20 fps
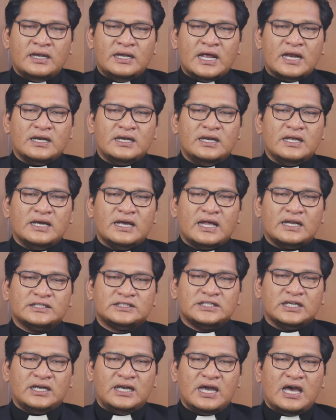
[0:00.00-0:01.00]
dan dengan
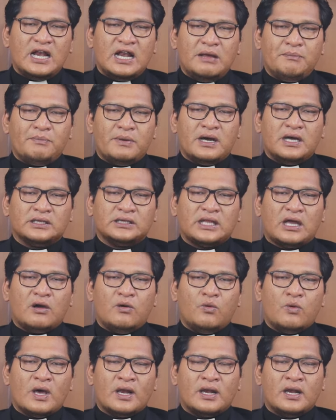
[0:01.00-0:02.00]
segala
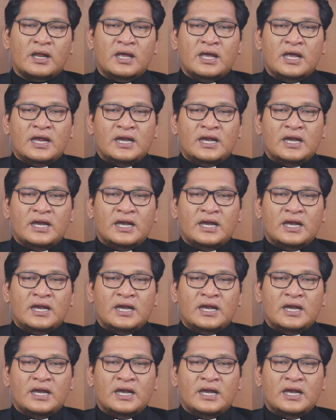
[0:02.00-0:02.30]
pengetahuan